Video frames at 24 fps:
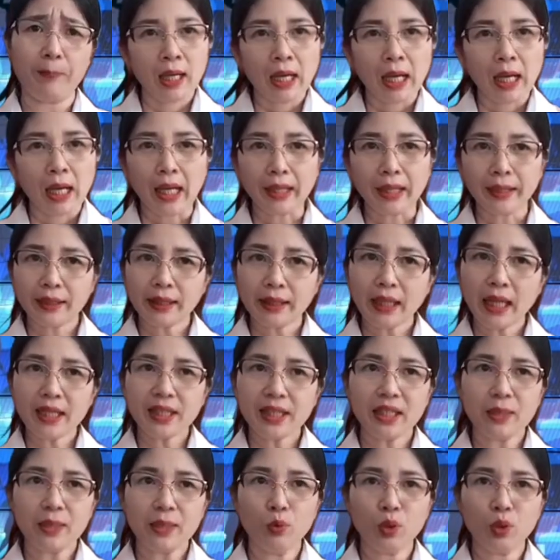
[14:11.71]
hắn ta
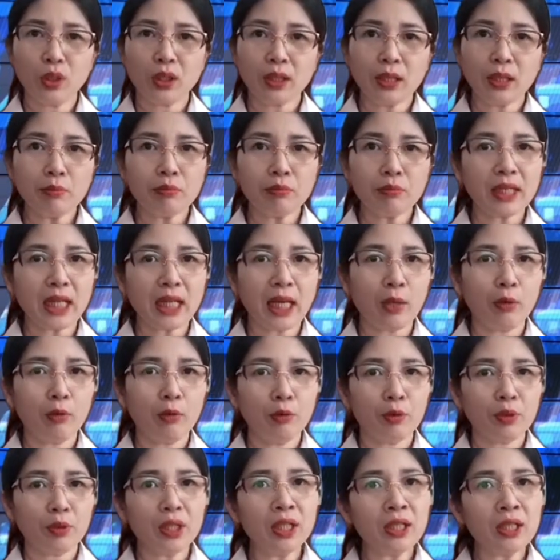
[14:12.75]
chỉ muốn công giáo
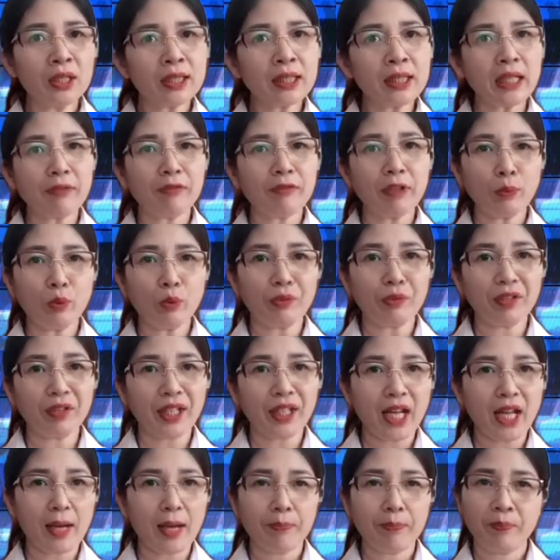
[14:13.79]
đứng trên pháp luật Việt
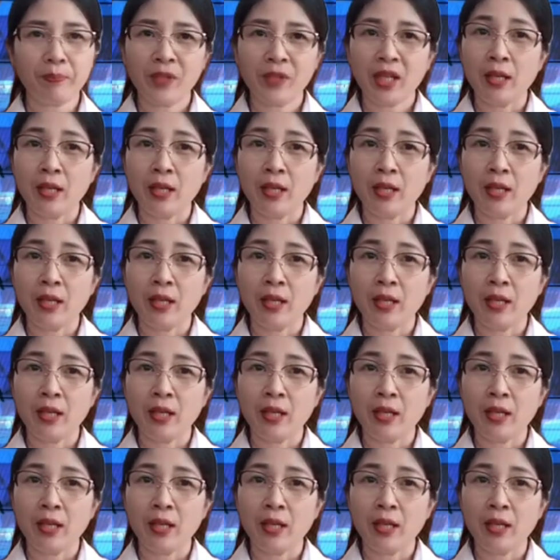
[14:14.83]
Nam.